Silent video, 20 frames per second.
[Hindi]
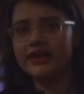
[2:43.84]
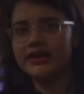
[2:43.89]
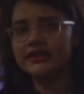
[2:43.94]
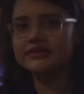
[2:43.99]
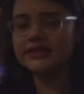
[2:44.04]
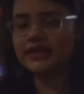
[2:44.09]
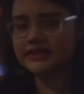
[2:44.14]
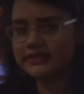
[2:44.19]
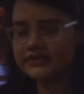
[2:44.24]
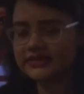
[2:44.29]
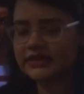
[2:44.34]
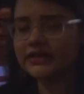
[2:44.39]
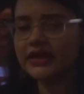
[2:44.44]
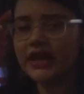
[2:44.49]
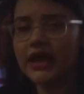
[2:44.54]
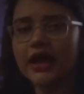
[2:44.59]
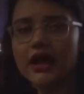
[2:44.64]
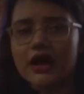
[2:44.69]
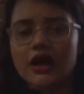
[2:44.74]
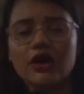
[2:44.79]
है साथ ही साथ
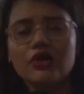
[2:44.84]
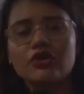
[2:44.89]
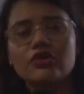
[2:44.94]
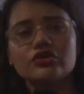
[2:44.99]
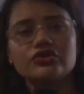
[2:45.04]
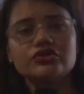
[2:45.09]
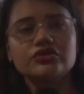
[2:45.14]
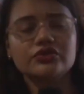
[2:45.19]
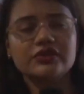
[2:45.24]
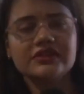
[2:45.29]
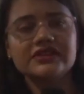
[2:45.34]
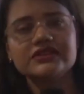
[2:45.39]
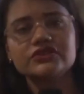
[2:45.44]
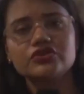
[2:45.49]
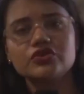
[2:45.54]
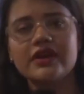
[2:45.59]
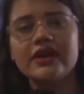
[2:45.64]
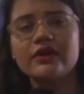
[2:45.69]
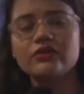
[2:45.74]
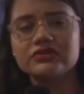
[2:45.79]
कुछ स्टूडेंट्स
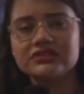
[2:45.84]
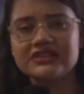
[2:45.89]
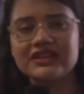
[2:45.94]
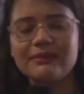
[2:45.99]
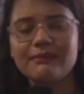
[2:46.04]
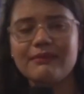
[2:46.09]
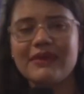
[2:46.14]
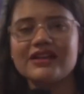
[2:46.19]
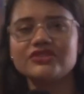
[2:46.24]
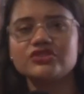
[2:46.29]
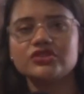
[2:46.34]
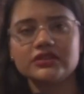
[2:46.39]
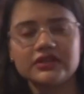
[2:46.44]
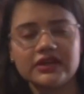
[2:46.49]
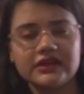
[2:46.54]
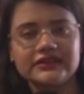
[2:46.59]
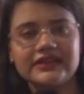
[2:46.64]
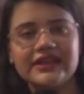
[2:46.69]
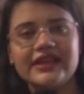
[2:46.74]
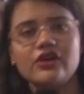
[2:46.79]
जो है उनसे हम बातचीत
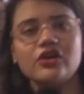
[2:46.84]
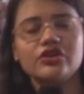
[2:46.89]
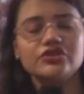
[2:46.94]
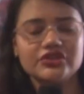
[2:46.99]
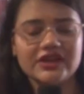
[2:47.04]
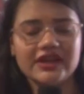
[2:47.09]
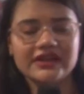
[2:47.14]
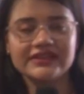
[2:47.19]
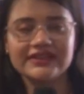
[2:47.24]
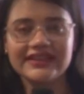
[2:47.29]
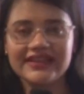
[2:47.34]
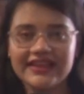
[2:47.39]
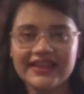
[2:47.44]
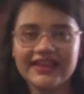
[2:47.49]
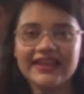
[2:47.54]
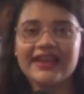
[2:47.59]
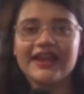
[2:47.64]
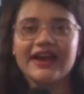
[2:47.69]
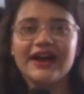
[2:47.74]
करते हैं और जानते हैं